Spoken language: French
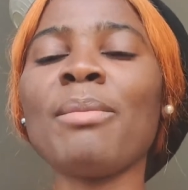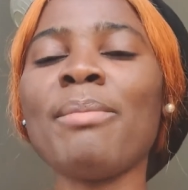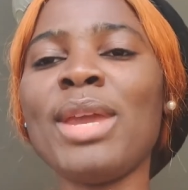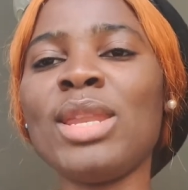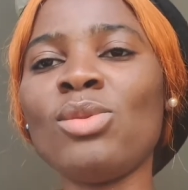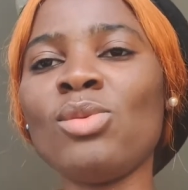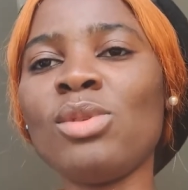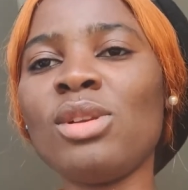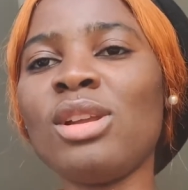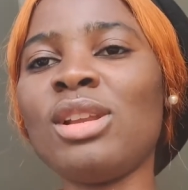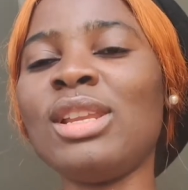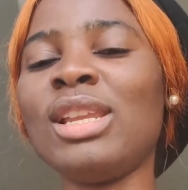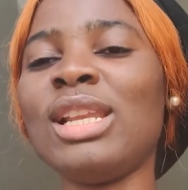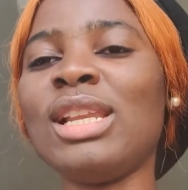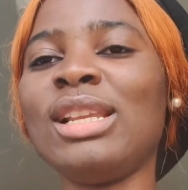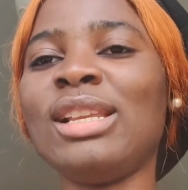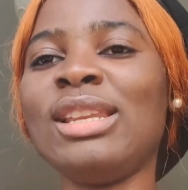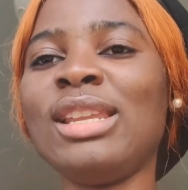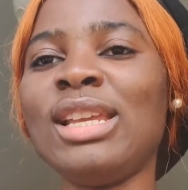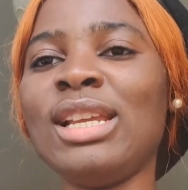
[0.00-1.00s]
Mais nous le
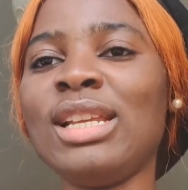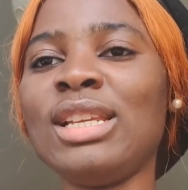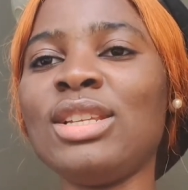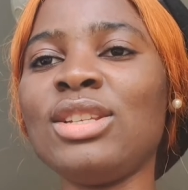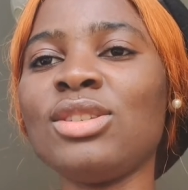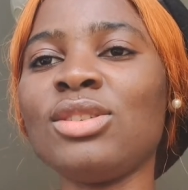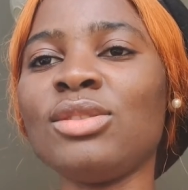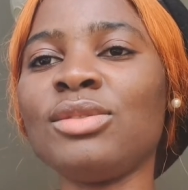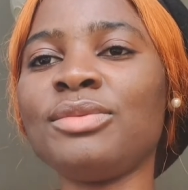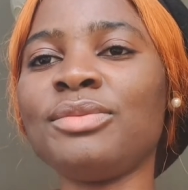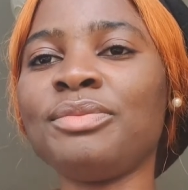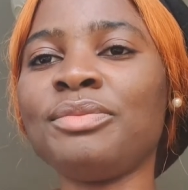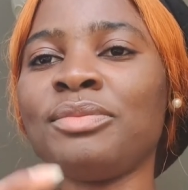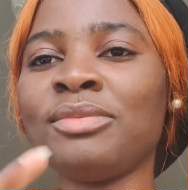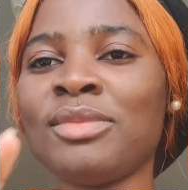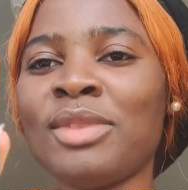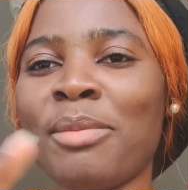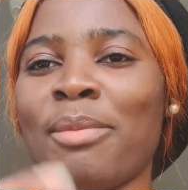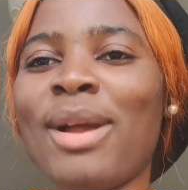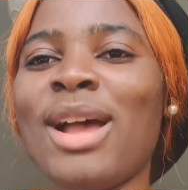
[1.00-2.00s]
négligeons.
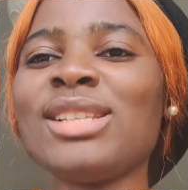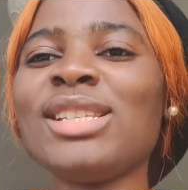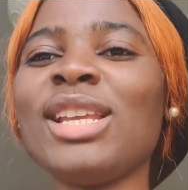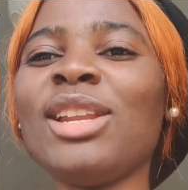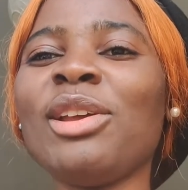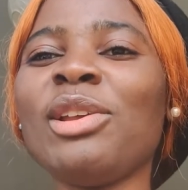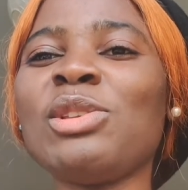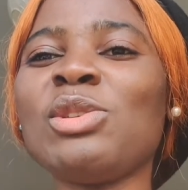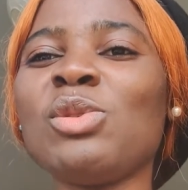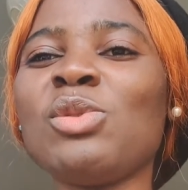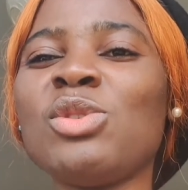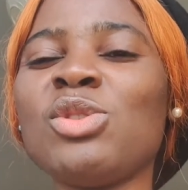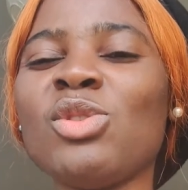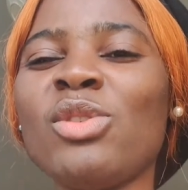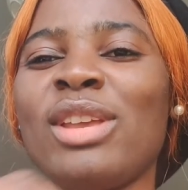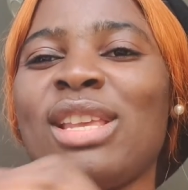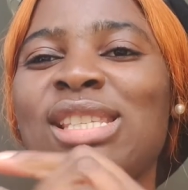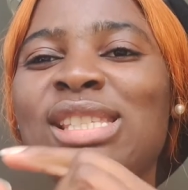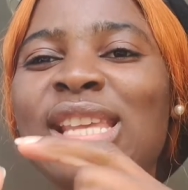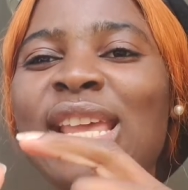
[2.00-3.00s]
Prends cette
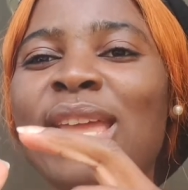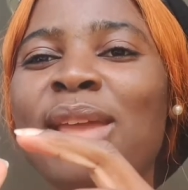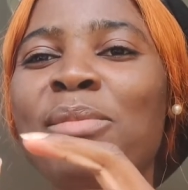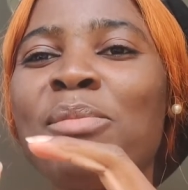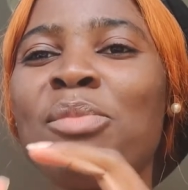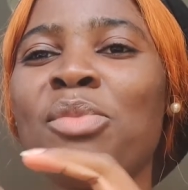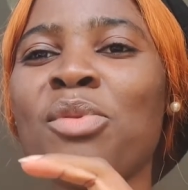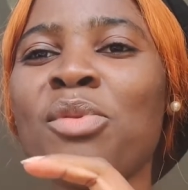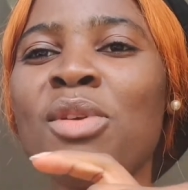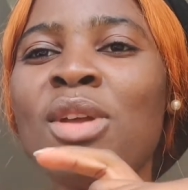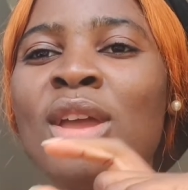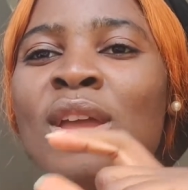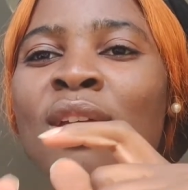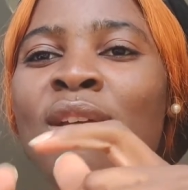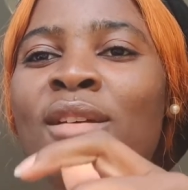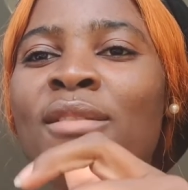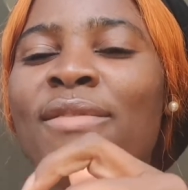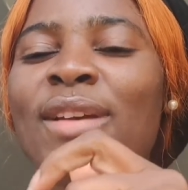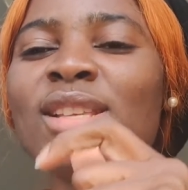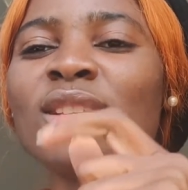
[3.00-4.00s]
résolution, essaye un peu.
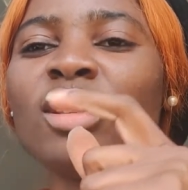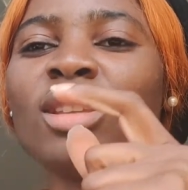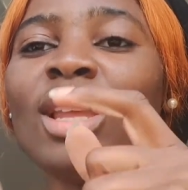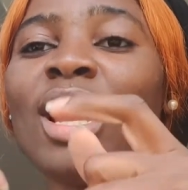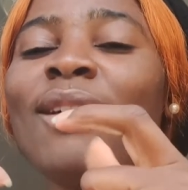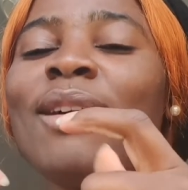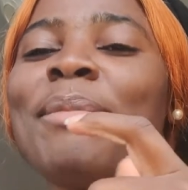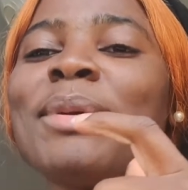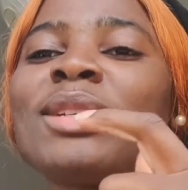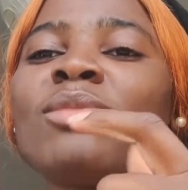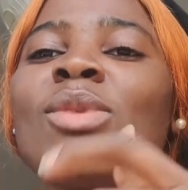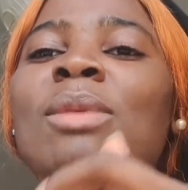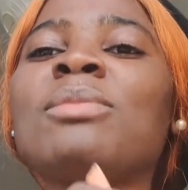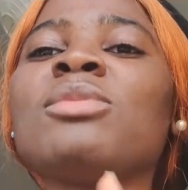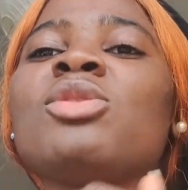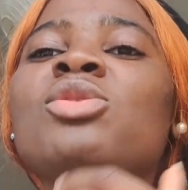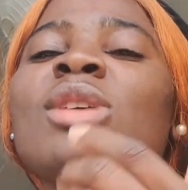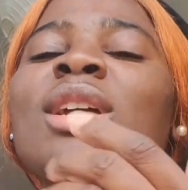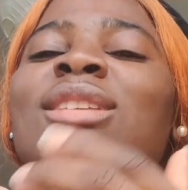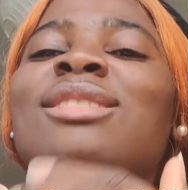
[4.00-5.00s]
Fais ce travail parce que moi,
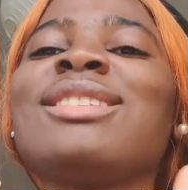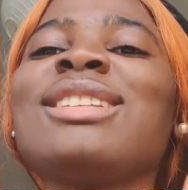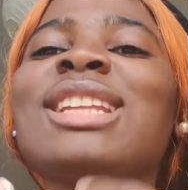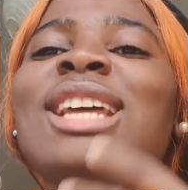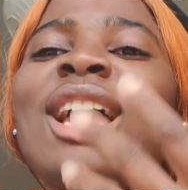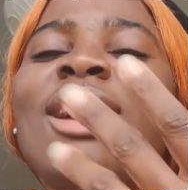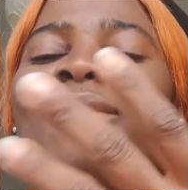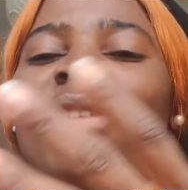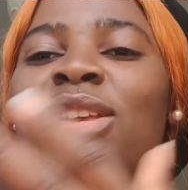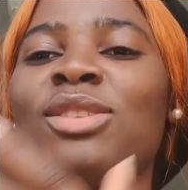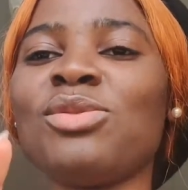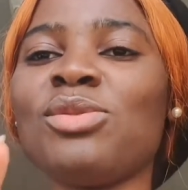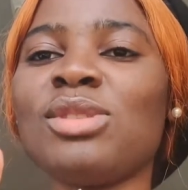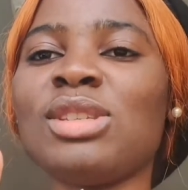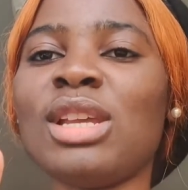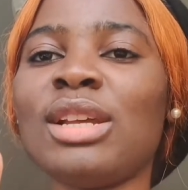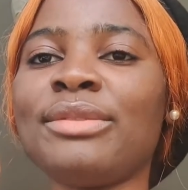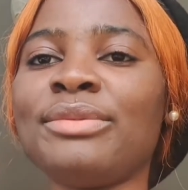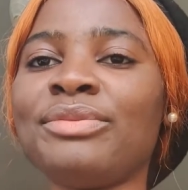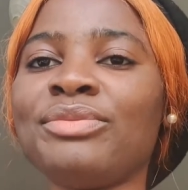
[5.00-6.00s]
je suis en train de travailler sur
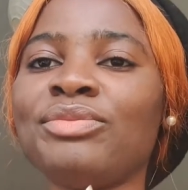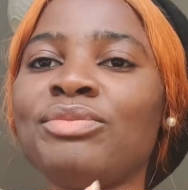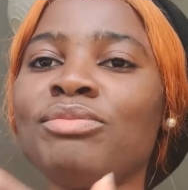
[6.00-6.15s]
ça.